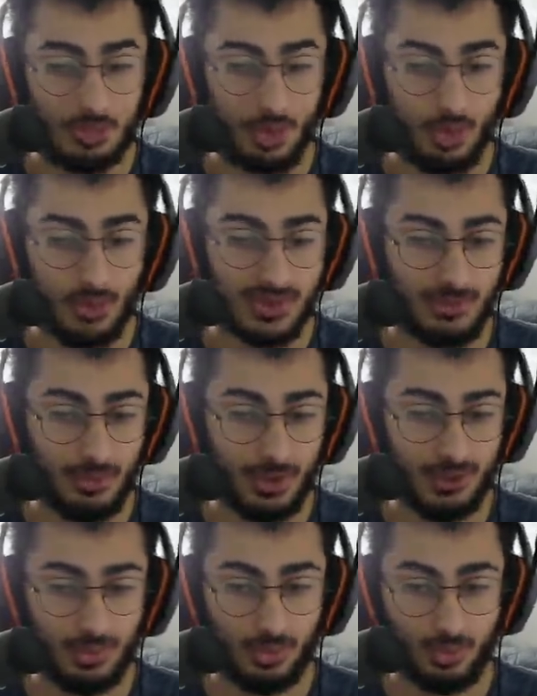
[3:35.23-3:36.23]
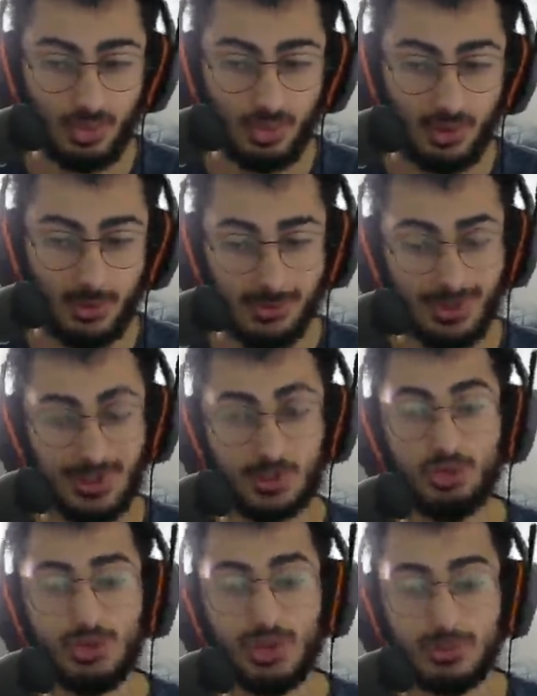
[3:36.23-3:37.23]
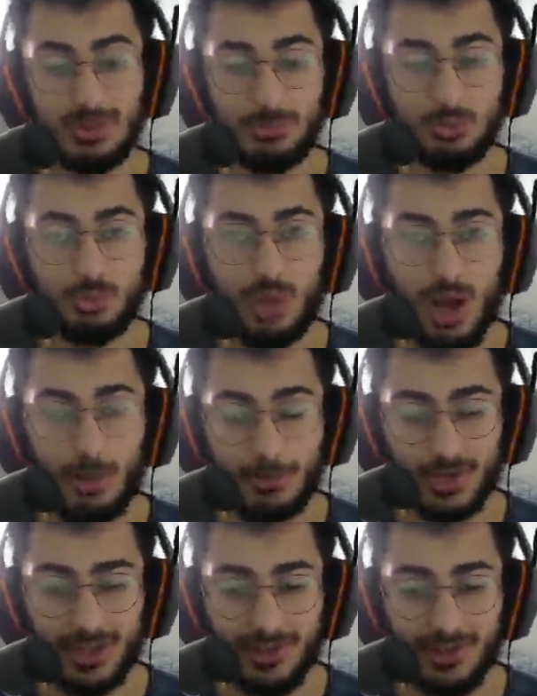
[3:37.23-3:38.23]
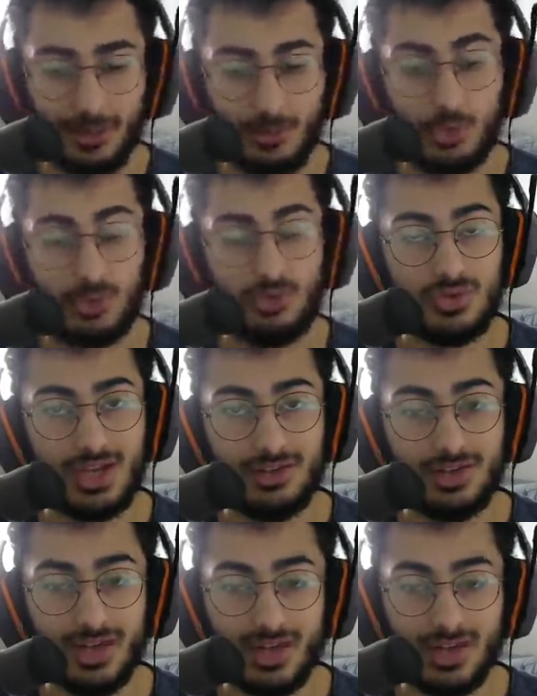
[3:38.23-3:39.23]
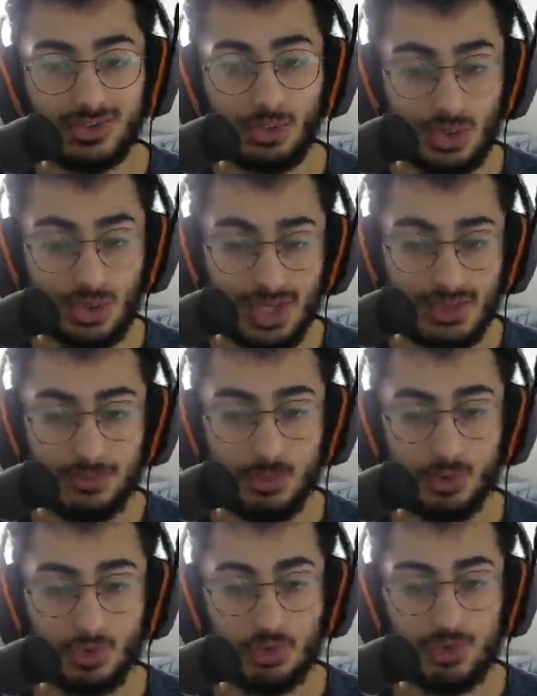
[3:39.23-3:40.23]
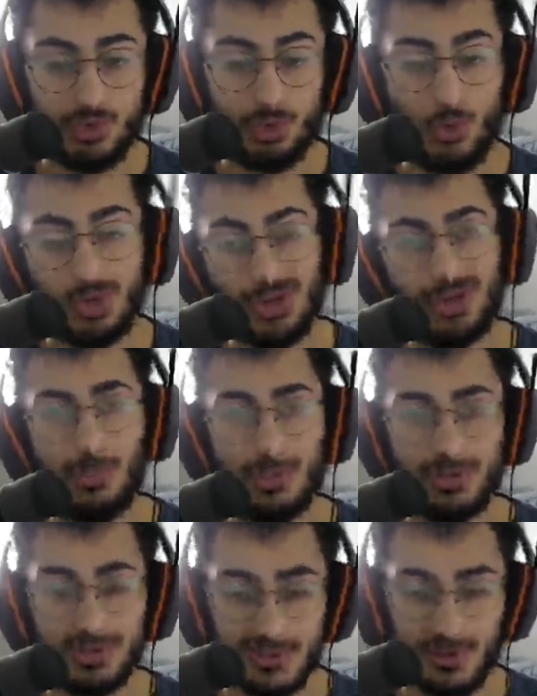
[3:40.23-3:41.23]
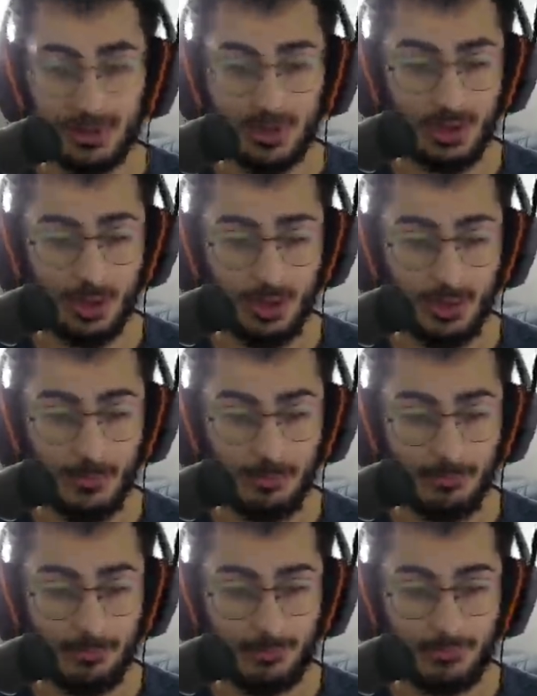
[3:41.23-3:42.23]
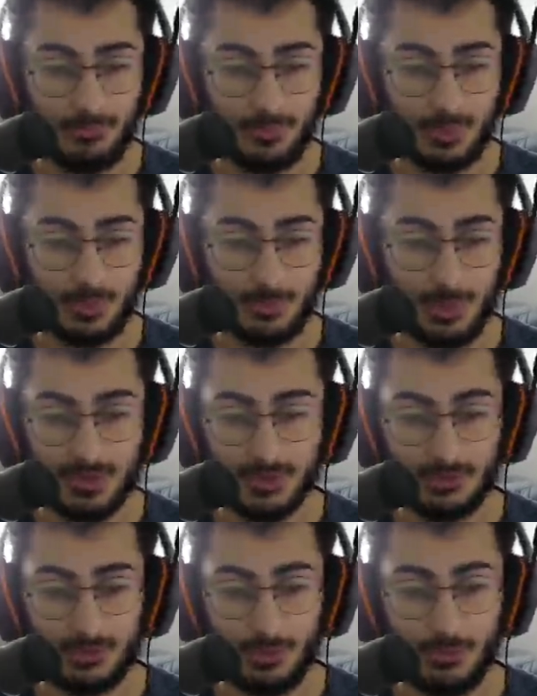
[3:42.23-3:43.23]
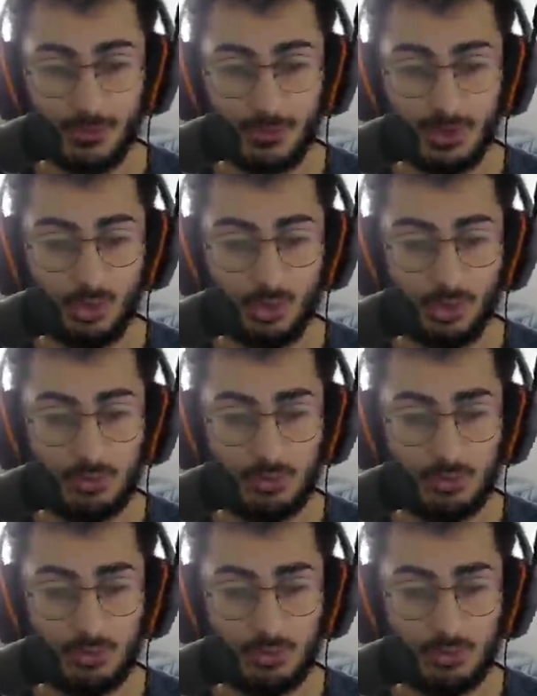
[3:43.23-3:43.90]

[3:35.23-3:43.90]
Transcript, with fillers: Çok hızlı bu arada onu söylemem gerekiyor. Tabii ki bunu upgrade edebiliyorsunuz. Yani garajı yükseltebiliyorsunuz. Ona rağmen hızlı. Bakın şimdi. Gidiyorum.